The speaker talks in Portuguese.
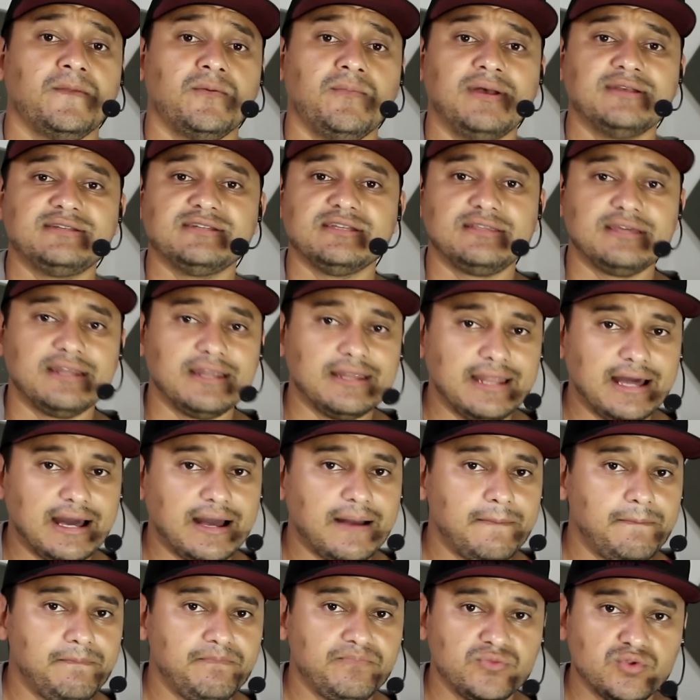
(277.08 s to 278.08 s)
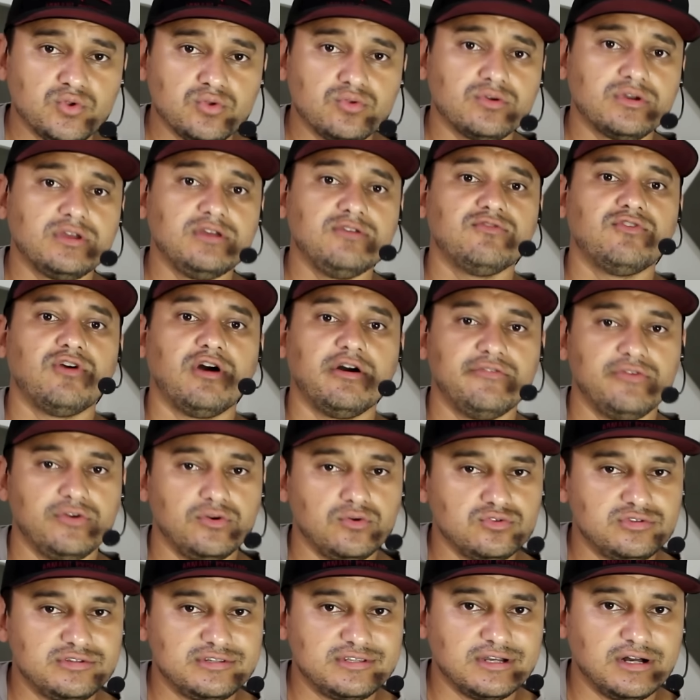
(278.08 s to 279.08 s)
Começa a treinar tudo que envolve
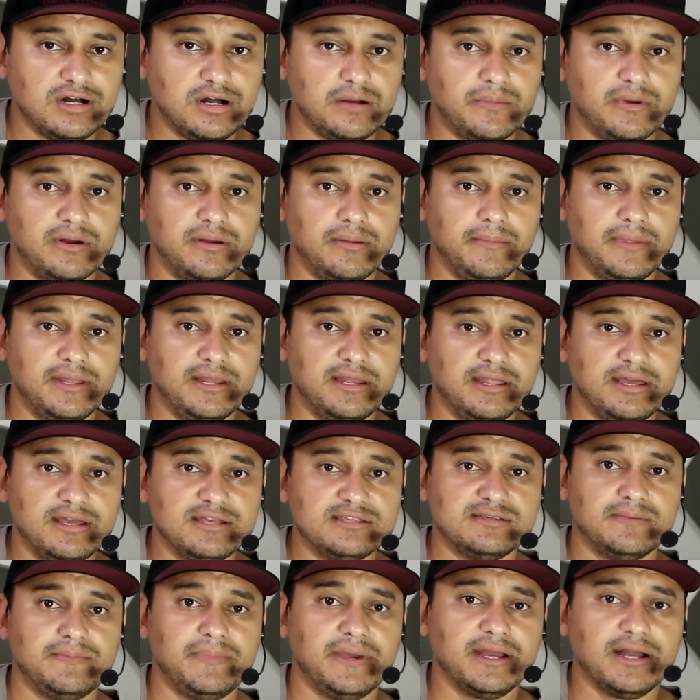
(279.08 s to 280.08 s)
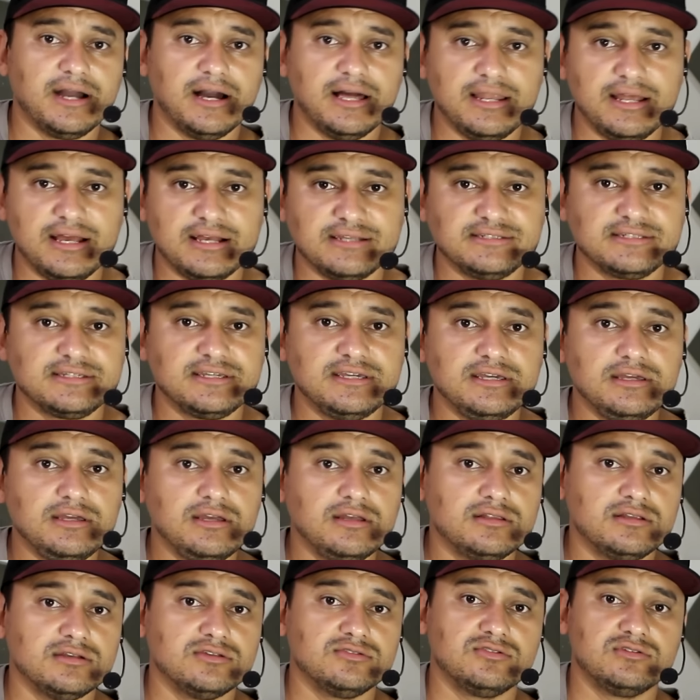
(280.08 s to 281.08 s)
o samba, beleza? Pegar ali as
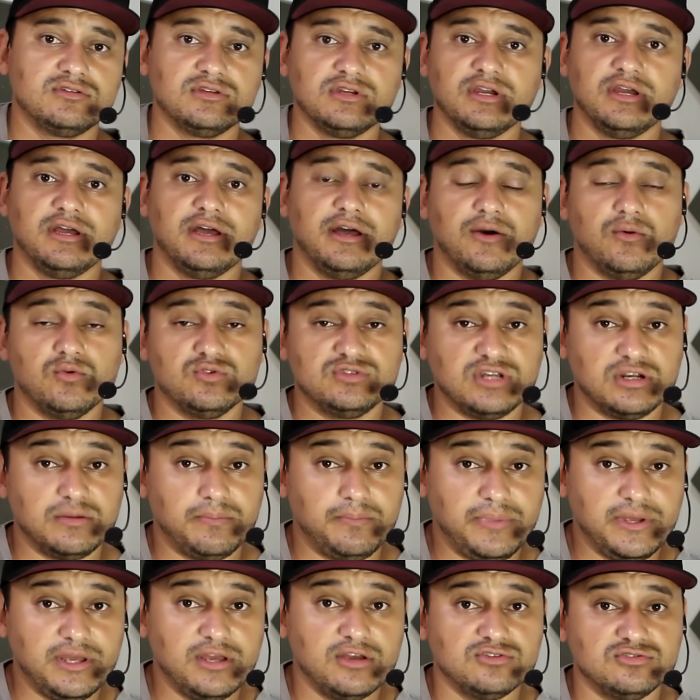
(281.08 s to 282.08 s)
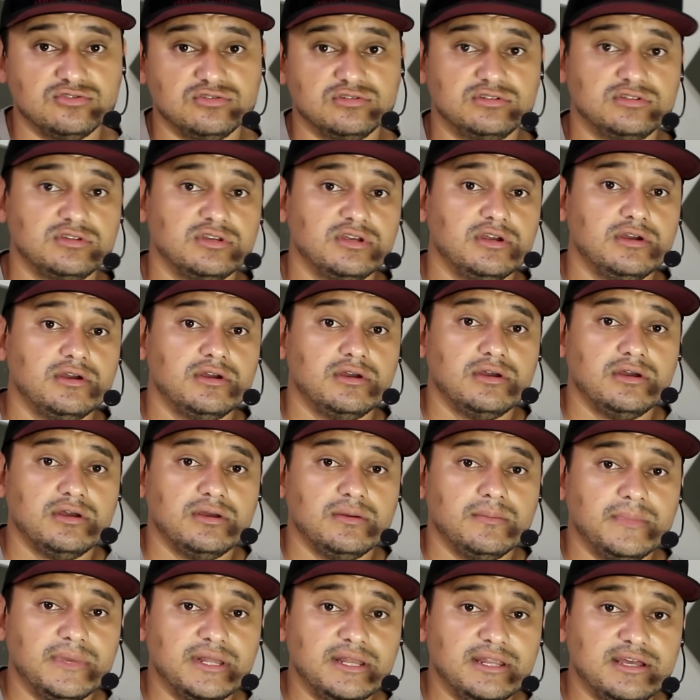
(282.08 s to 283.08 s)
quintas, os arpejos,
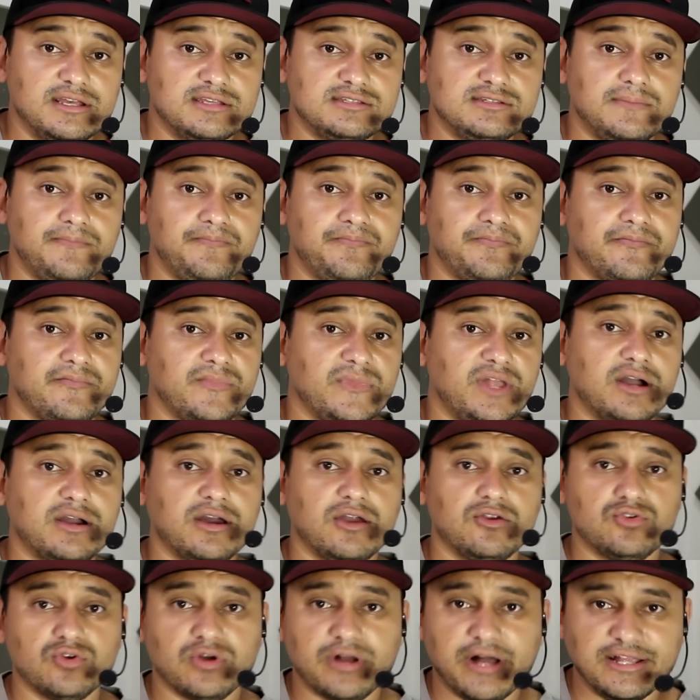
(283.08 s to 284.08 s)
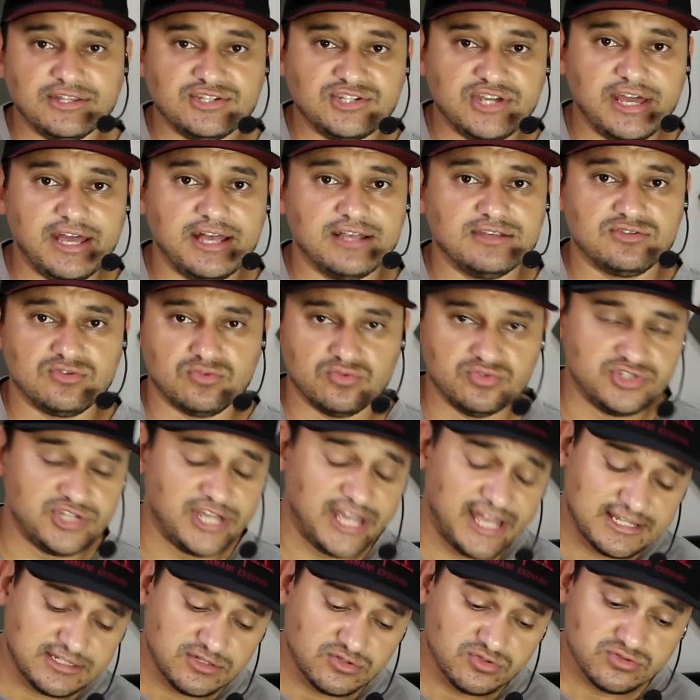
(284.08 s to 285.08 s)
Beleza? eu ah, quero tocar jazz. O
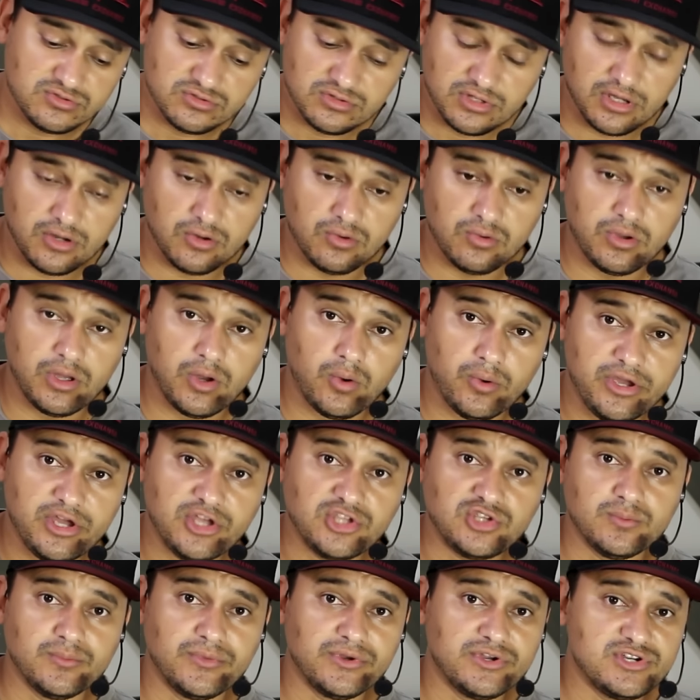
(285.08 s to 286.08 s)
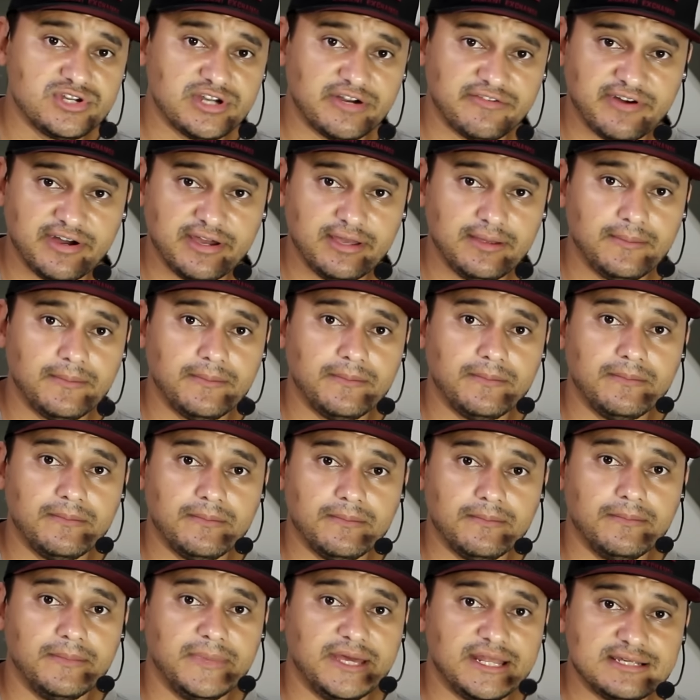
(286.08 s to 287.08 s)
jazz é, é um, é um ritmo que já vai
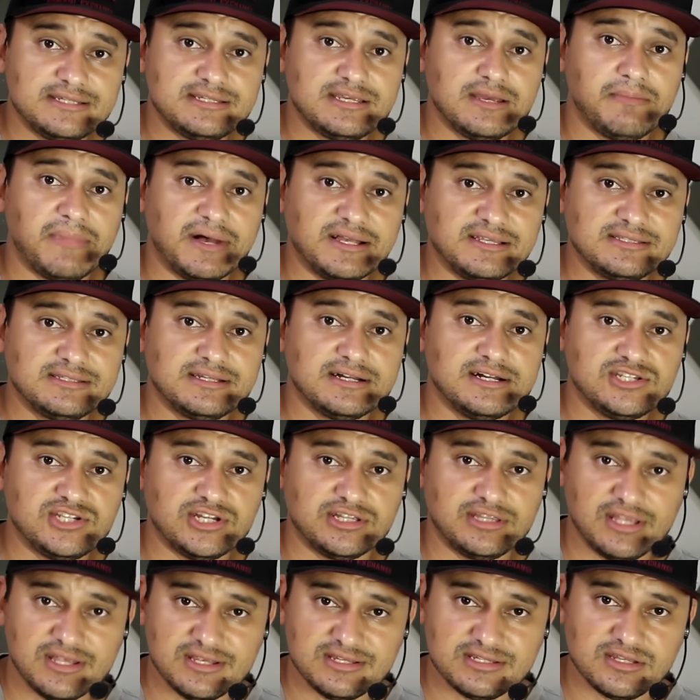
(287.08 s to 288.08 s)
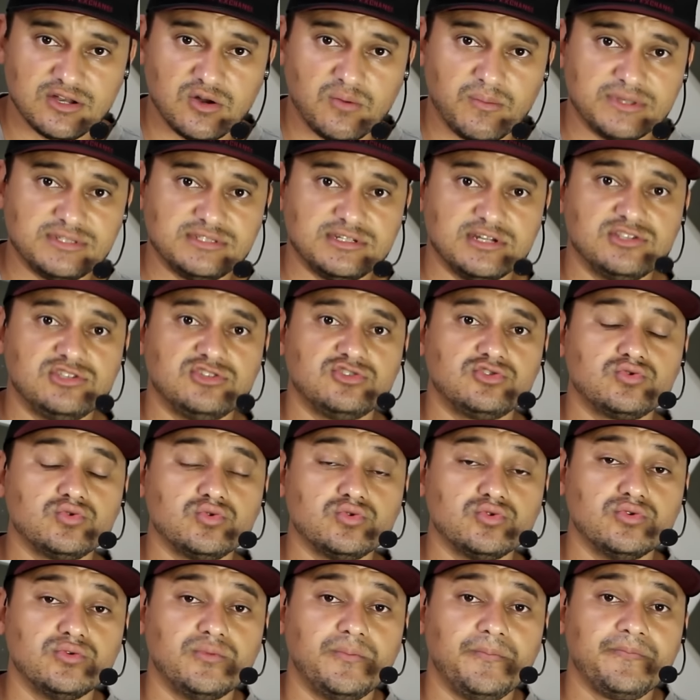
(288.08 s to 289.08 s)
merecer bastante atenção, bastante
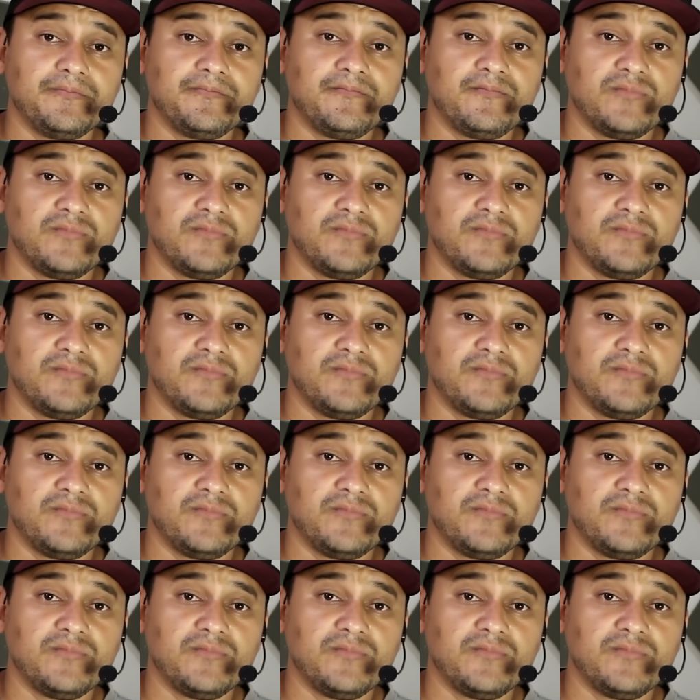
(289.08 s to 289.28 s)
estudo.